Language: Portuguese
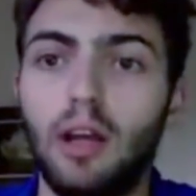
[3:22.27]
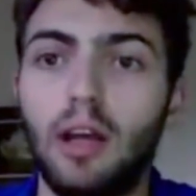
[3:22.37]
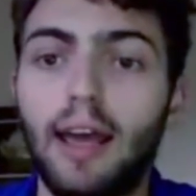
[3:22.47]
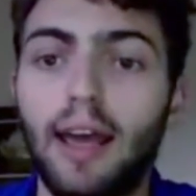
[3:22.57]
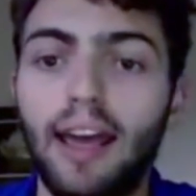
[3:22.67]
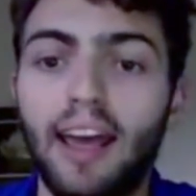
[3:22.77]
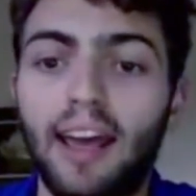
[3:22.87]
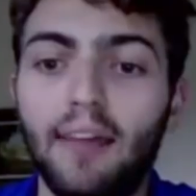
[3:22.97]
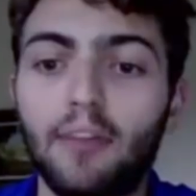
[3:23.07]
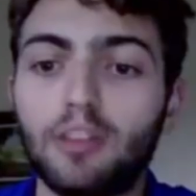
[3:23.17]

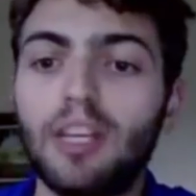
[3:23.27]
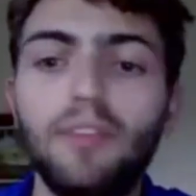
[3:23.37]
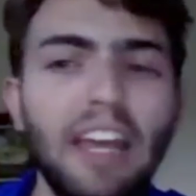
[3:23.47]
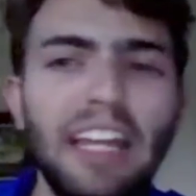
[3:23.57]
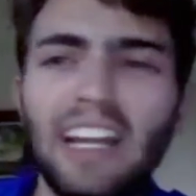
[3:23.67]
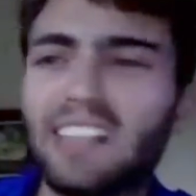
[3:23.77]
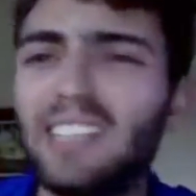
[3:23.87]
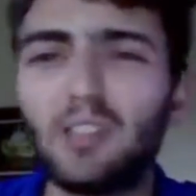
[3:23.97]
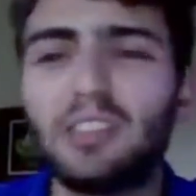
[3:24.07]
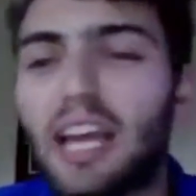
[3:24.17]
É, você vê aí nas
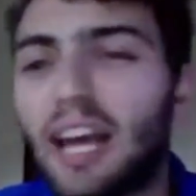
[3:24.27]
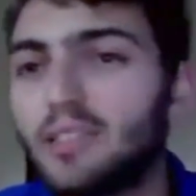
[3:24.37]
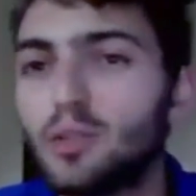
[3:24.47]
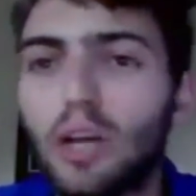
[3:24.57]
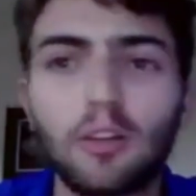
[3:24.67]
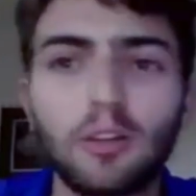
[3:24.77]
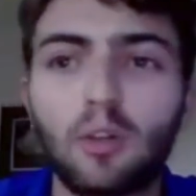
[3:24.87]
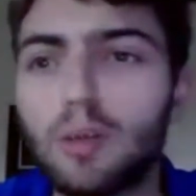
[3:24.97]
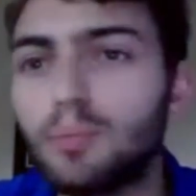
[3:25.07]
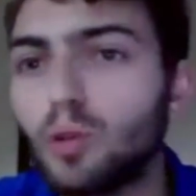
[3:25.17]
redes sociais que o jogador
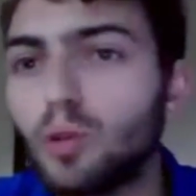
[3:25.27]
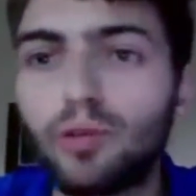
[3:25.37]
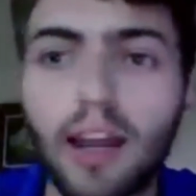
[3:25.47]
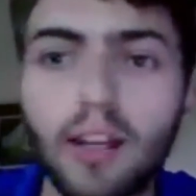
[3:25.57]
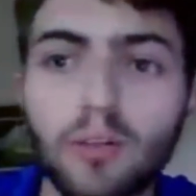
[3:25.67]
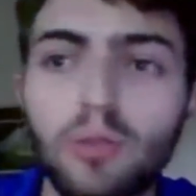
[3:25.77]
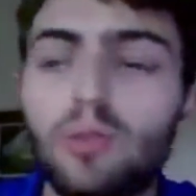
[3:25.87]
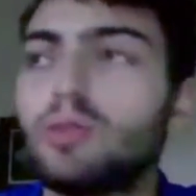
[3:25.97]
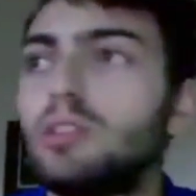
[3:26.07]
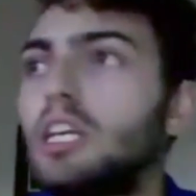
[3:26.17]
está o tempo todo falando do
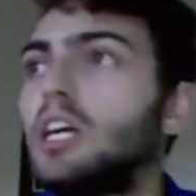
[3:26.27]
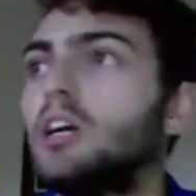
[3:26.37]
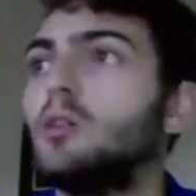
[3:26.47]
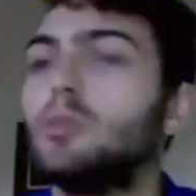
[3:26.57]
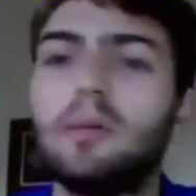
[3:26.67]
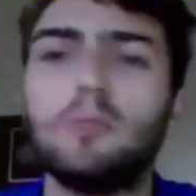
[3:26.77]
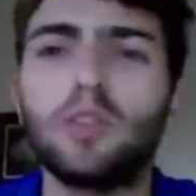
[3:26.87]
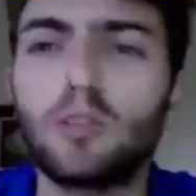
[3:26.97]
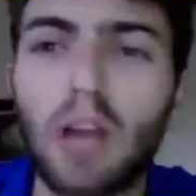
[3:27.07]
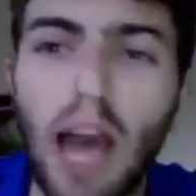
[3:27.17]
Cruzeiro,
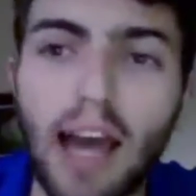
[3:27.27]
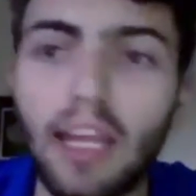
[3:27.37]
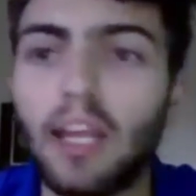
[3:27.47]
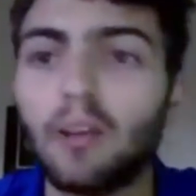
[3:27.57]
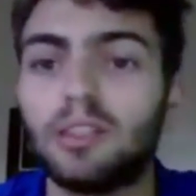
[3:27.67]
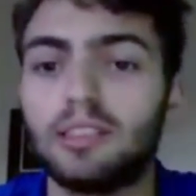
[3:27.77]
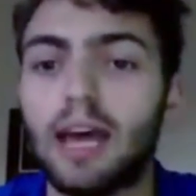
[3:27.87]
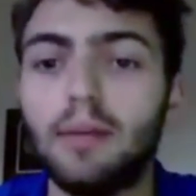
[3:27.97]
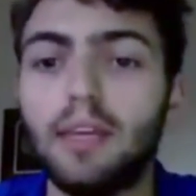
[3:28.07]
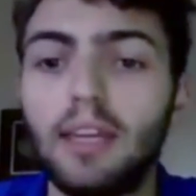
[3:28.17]
demonstra um carinho. Você
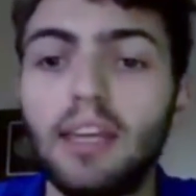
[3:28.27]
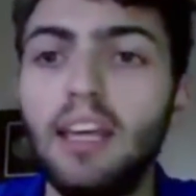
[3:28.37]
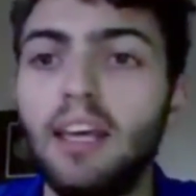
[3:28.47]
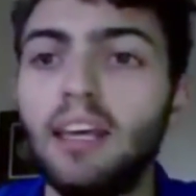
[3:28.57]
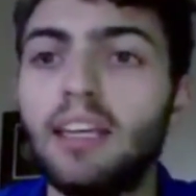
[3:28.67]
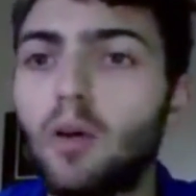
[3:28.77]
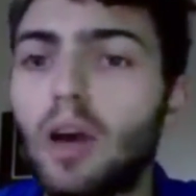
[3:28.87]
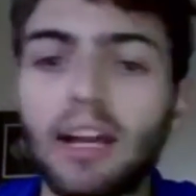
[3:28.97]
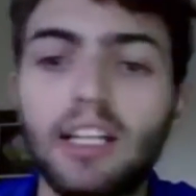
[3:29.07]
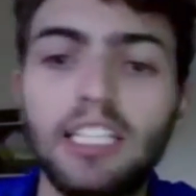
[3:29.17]
sabe que, que é
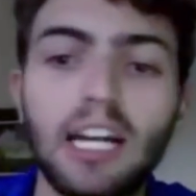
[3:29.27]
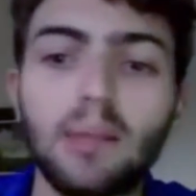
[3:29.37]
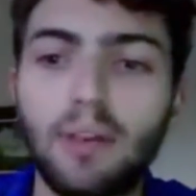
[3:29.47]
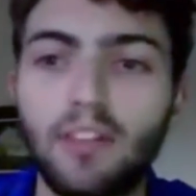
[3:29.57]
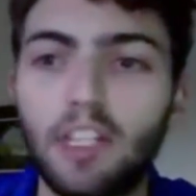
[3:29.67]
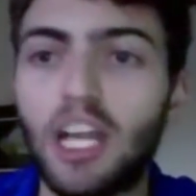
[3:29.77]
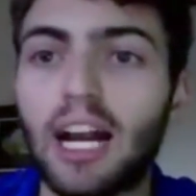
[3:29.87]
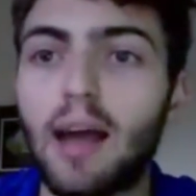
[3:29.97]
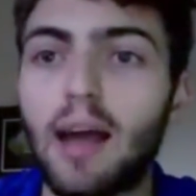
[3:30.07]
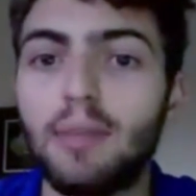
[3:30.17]
o cara que chega para
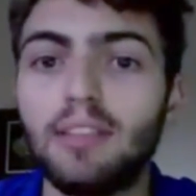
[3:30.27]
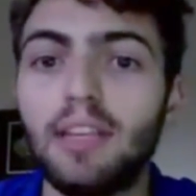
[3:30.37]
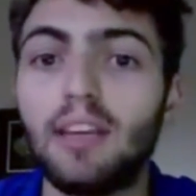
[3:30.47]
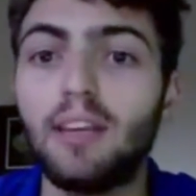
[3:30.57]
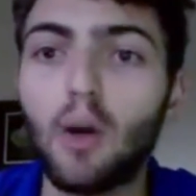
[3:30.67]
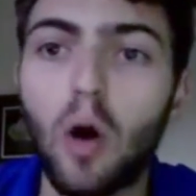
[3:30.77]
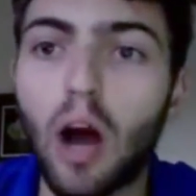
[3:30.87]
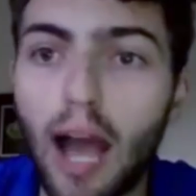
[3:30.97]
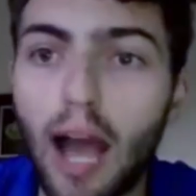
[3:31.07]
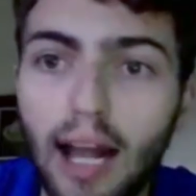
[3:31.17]
vestir a camisa e que vai
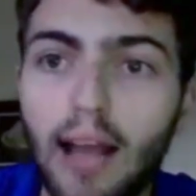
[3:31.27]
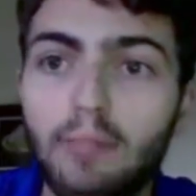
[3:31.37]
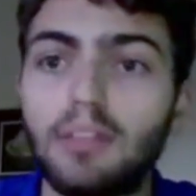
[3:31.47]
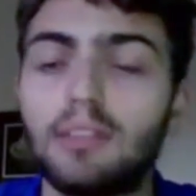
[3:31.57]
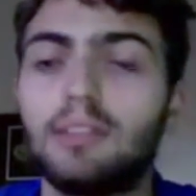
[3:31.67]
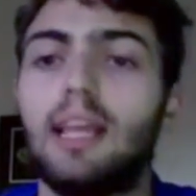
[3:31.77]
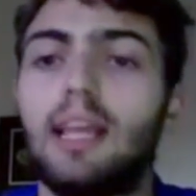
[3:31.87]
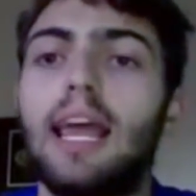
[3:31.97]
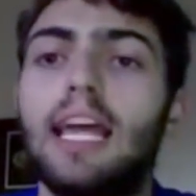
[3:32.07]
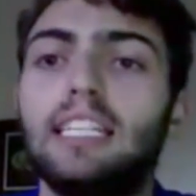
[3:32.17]
honrar a camisa
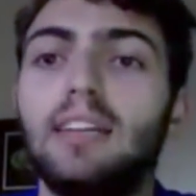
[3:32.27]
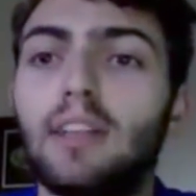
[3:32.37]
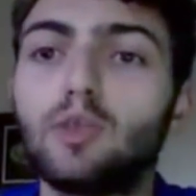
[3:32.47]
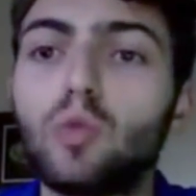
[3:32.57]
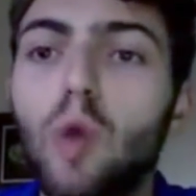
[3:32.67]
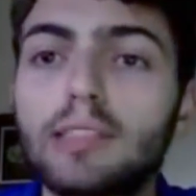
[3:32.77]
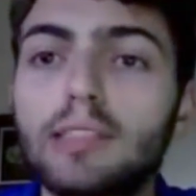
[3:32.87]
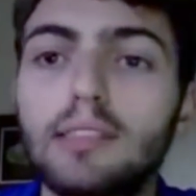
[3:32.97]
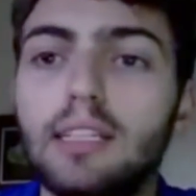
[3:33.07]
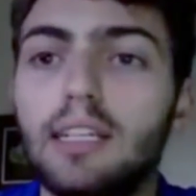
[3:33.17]
celeste, que vai suar
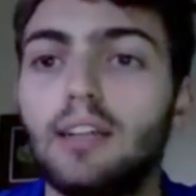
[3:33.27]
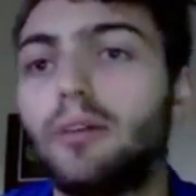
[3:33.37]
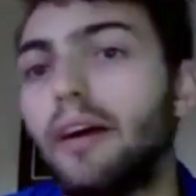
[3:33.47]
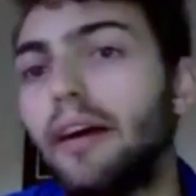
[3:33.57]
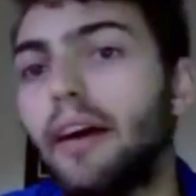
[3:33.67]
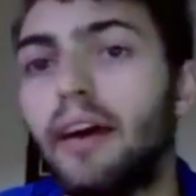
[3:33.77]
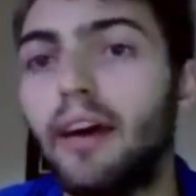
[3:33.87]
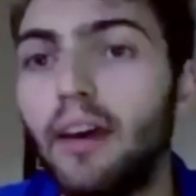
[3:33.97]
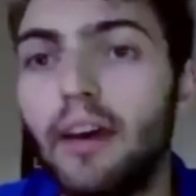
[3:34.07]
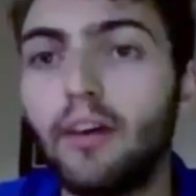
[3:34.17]
sangue, não
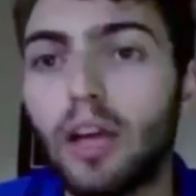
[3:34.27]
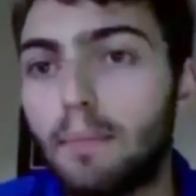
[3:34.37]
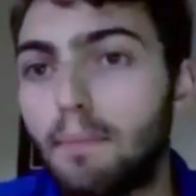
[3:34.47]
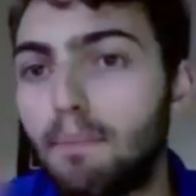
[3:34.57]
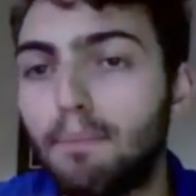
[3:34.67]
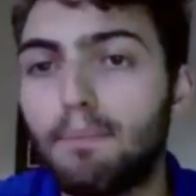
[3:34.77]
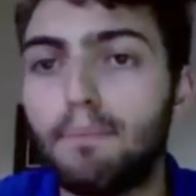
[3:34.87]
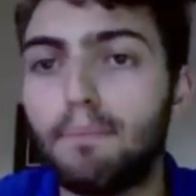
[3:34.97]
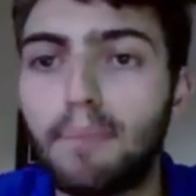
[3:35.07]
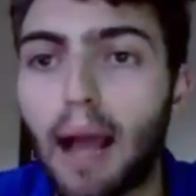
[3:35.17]
é qualquer
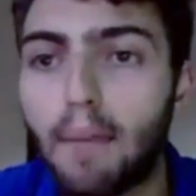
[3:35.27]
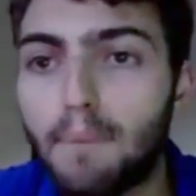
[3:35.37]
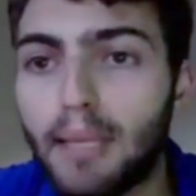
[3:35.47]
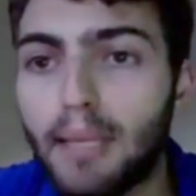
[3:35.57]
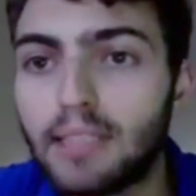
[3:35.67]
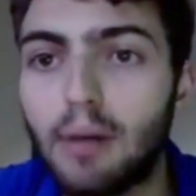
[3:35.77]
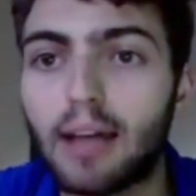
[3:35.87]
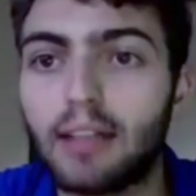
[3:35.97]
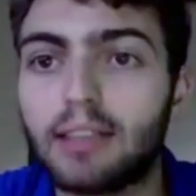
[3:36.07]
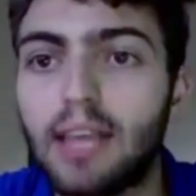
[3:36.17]
cabeça de
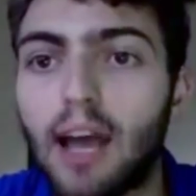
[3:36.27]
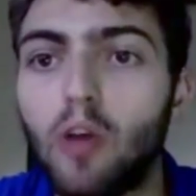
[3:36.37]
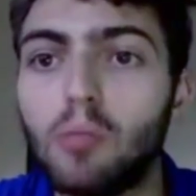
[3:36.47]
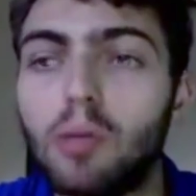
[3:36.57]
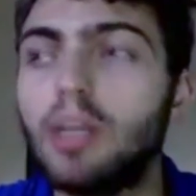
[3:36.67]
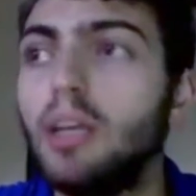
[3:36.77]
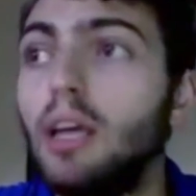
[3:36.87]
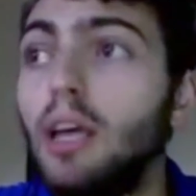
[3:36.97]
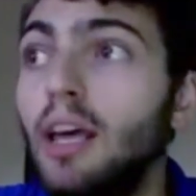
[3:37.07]
bagre que você arruma aí.